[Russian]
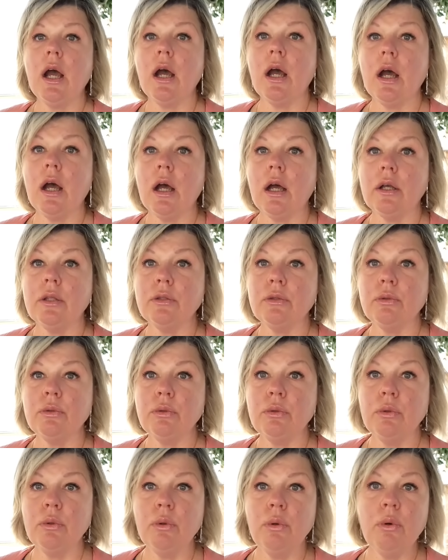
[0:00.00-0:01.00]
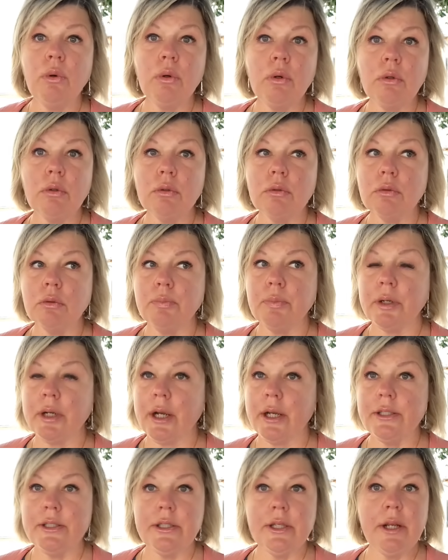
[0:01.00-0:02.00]
А, но
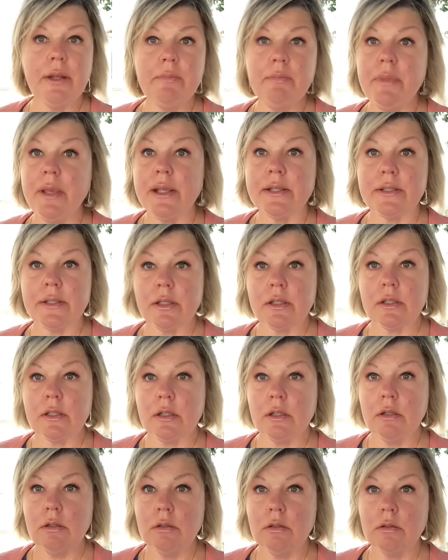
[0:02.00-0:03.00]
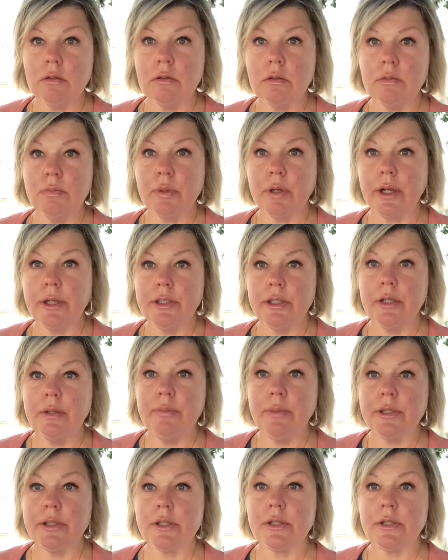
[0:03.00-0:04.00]
проходили месяцы, проходили
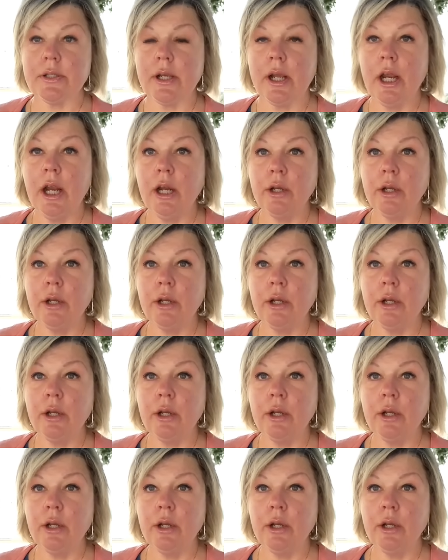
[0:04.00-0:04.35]
месяцы.